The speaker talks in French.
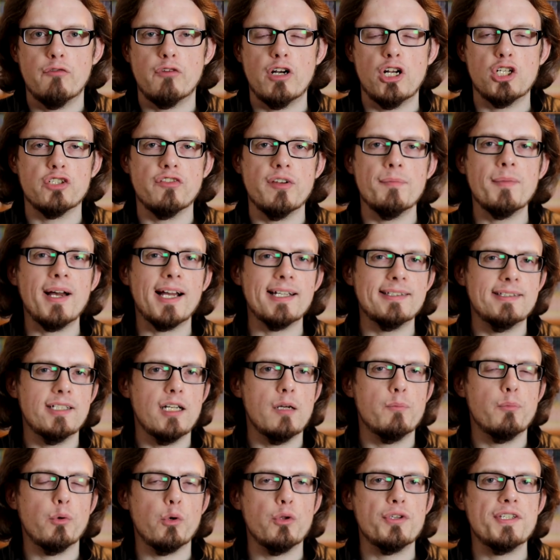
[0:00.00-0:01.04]
Voilà, je vais m'arrêter
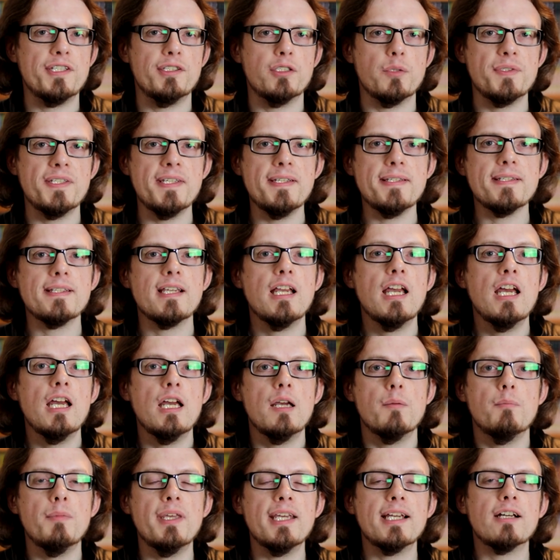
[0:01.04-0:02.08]
là pour le synopsis,
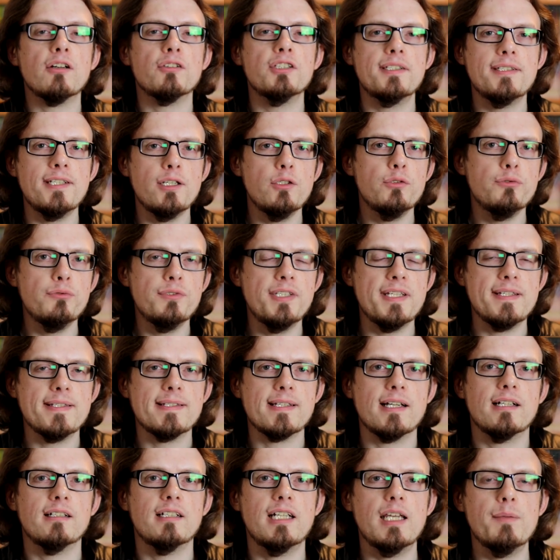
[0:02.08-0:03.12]
mais qu'en est-il du
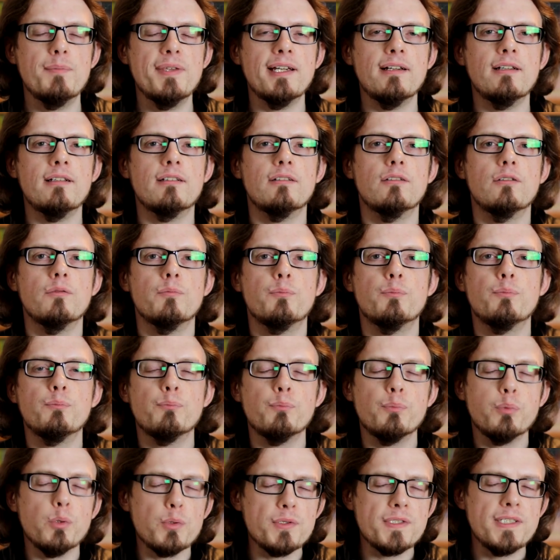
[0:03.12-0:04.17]
dessin Eh bien, euh,
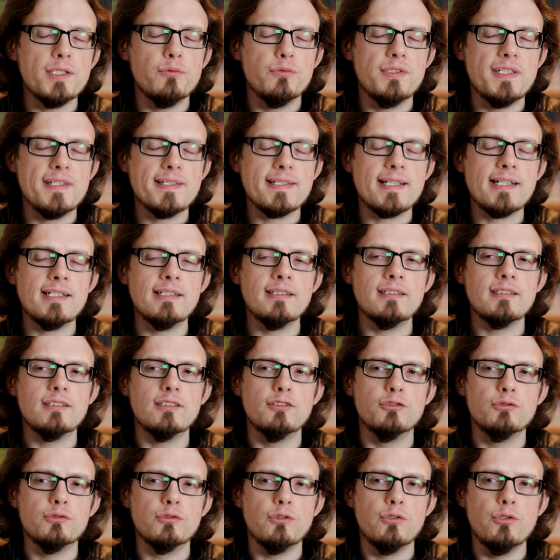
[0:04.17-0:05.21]
pour ce qui est du dessin,
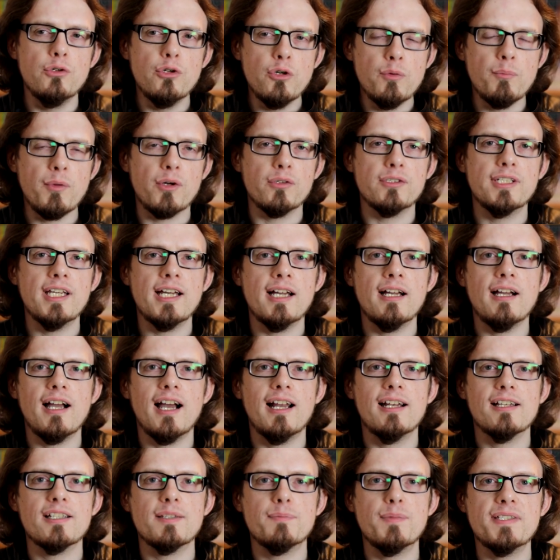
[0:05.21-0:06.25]
euh, le manga
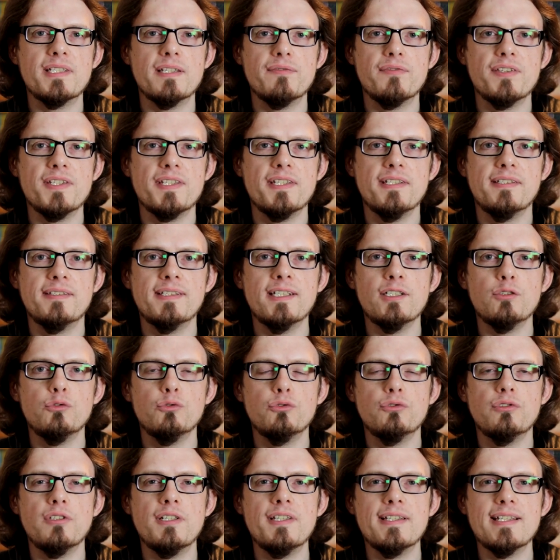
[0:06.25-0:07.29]
a la spécificité
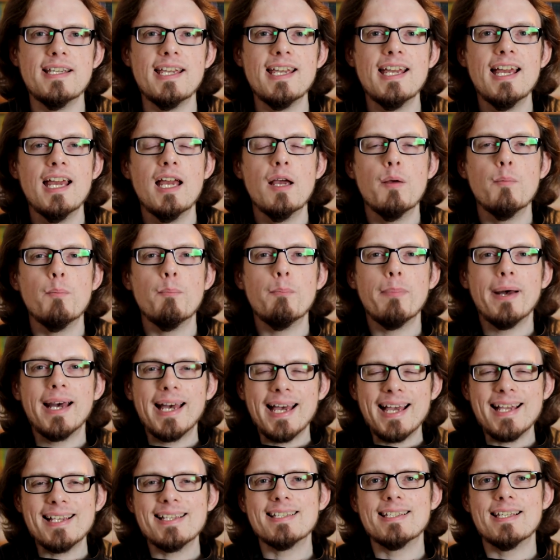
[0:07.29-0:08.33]
d'utiliser
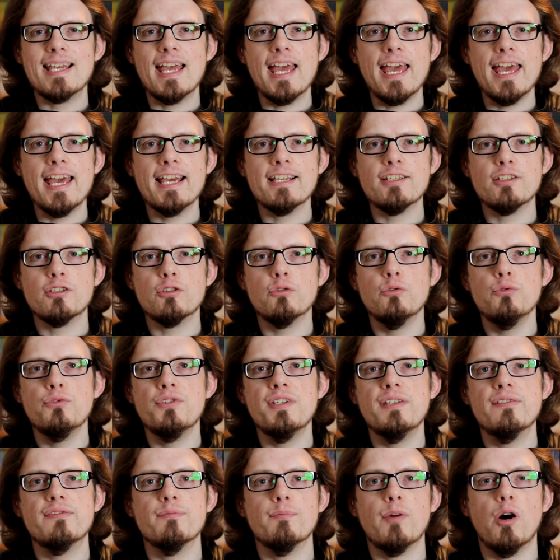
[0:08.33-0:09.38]
presque
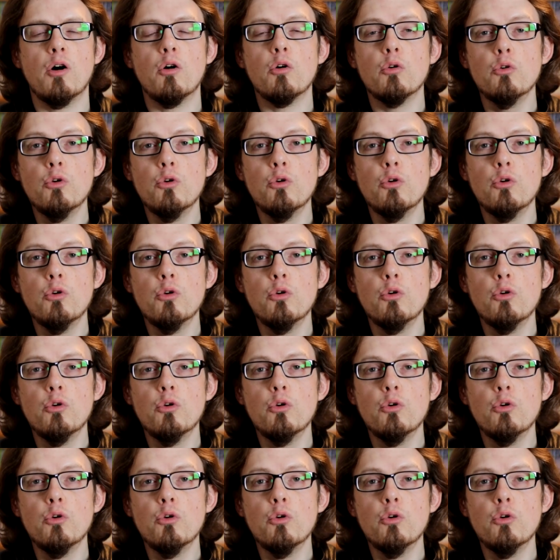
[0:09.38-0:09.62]
exclusivement